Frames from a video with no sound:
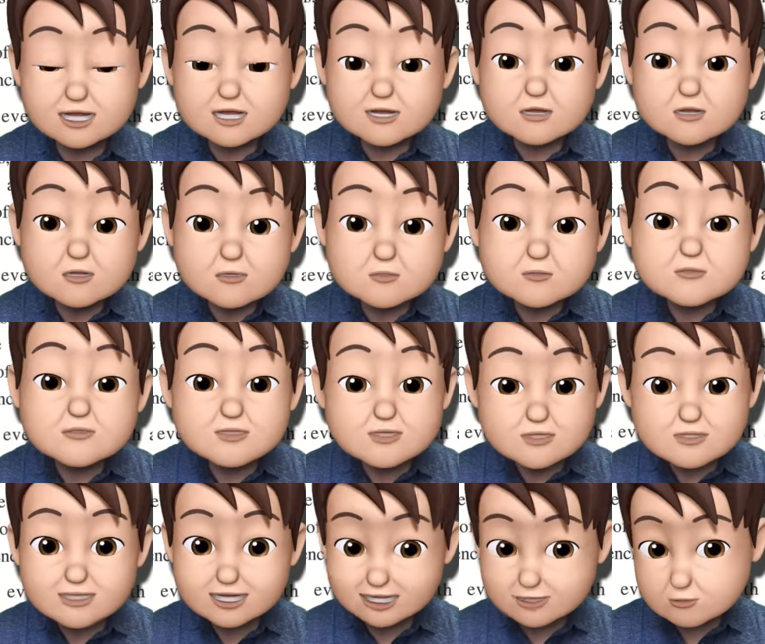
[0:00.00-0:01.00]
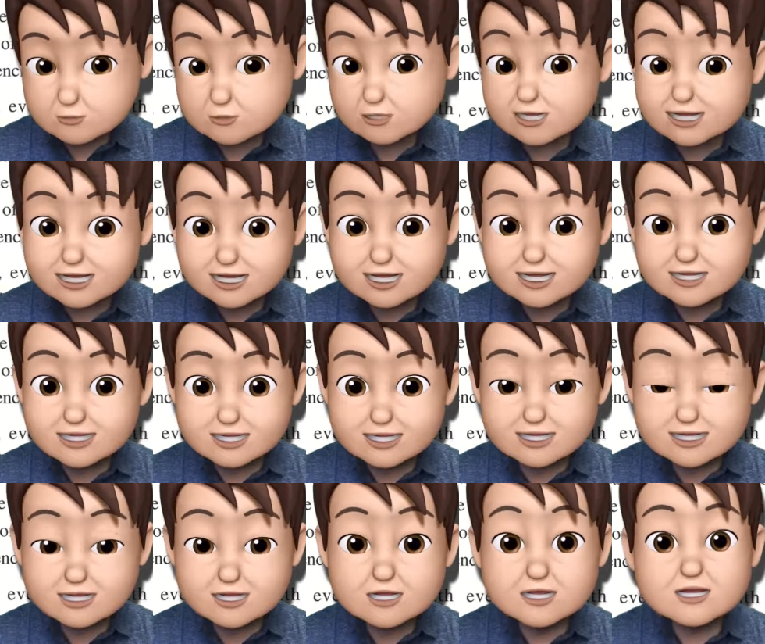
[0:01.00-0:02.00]
그 훈련을 계속 해나가야
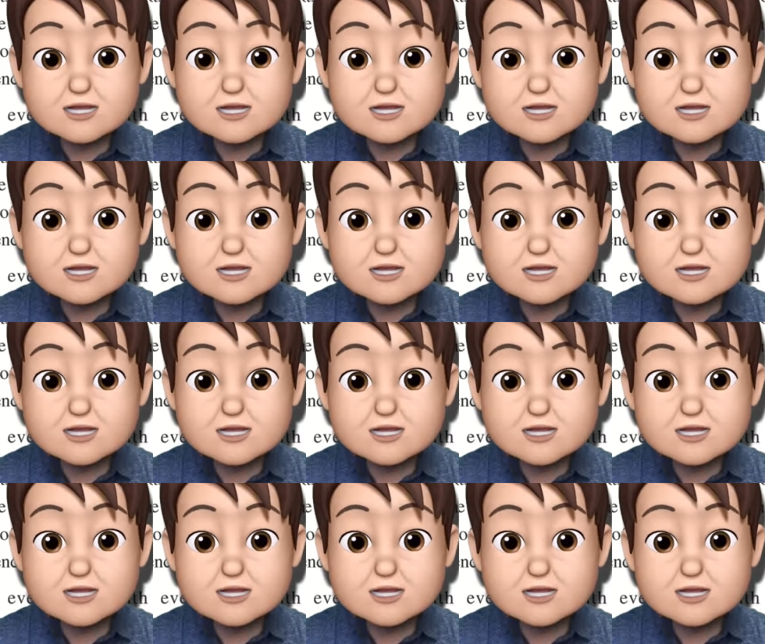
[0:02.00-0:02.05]
된다.